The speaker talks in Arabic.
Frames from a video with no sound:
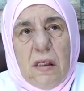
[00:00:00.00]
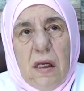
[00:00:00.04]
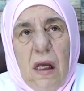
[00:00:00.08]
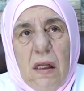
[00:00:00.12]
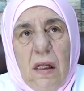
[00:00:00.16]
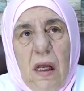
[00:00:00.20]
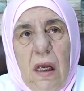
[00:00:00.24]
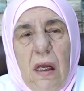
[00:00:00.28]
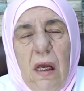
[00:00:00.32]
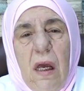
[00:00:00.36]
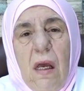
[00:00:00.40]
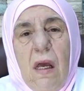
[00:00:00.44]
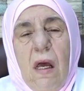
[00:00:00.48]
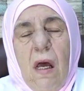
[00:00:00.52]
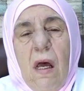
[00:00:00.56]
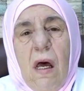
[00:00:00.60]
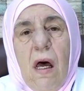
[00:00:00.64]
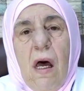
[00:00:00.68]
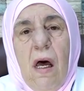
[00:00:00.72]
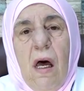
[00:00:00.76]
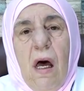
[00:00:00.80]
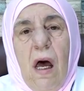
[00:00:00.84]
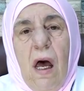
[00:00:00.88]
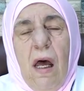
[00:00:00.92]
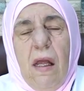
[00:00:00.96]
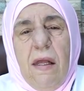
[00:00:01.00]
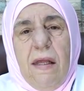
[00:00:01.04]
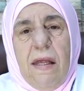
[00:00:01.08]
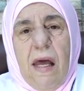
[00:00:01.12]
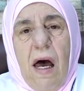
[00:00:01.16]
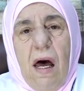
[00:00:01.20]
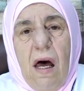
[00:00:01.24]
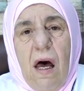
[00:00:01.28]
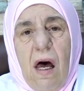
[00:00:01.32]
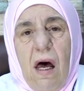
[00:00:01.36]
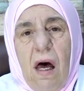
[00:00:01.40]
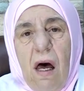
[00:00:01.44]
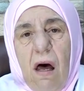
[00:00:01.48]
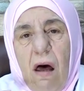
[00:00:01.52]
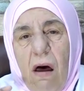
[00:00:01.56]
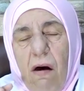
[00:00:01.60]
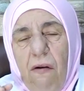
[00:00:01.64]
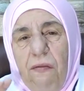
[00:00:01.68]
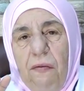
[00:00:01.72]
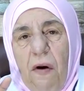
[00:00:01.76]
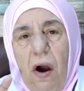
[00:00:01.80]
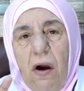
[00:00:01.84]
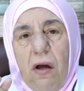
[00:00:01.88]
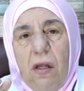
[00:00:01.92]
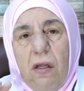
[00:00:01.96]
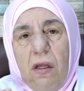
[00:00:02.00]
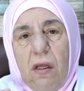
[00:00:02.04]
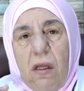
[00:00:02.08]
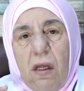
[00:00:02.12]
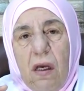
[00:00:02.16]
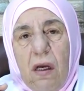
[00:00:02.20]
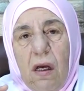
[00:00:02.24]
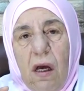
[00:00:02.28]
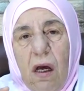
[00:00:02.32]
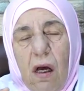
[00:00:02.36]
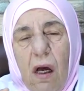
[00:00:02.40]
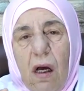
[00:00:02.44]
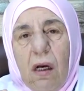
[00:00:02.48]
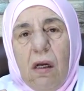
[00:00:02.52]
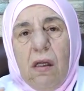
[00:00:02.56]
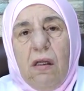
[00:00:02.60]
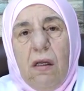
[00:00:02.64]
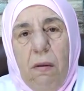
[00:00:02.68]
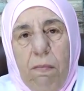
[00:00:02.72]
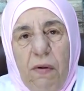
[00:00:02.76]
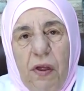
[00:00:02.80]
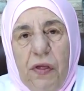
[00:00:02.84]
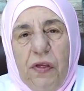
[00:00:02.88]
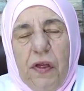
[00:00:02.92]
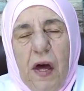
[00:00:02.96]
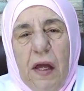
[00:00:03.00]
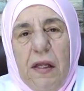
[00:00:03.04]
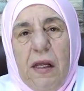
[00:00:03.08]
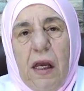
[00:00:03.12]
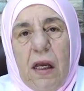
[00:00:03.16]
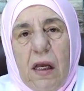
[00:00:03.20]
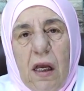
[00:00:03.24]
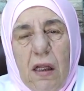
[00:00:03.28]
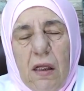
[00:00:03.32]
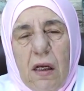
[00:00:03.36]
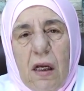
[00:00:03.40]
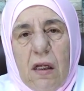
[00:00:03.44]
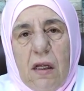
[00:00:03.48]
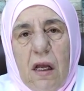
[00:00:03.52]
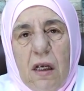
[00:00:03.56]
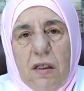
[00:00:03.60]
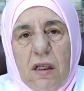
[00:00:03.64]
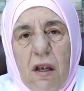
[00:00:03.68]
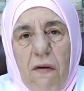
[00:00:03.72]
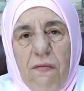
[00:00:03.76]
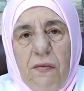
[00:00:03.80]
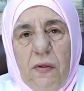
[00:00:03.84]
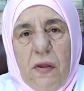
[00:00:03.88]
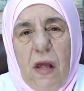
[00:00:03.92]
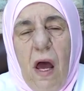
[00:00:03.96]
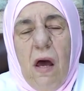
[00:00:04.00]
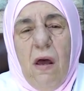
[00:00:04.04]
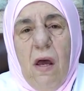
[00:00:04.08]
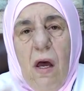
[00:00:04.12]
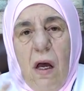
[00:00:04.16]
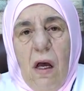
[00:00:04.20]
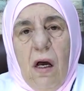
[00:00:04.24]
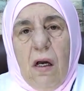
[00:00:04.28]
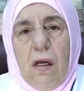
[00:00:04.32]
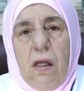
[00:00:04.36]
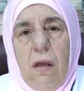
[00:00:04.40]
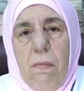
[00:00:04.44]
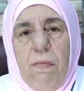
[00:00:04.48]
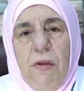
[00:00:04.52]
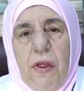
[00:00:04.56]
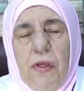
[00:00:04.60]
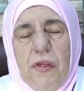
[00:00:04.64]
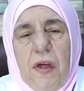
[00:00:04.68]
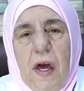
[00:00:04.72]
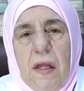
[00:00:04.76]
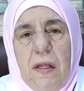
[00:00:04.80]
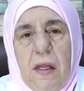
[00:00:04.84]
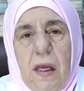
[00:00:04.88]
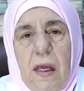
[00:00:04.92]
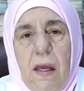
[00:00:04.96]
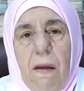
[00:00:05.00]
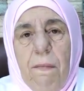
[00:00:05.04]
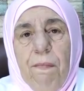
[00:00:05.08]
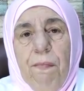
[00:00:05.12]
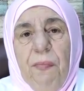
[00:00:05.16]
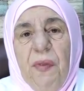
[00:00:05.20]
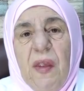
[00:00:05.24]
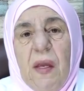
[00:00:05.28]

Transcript: سنة آه، عندها فقد عقدي بالثدي كنت اكتشفت اقلب الثدي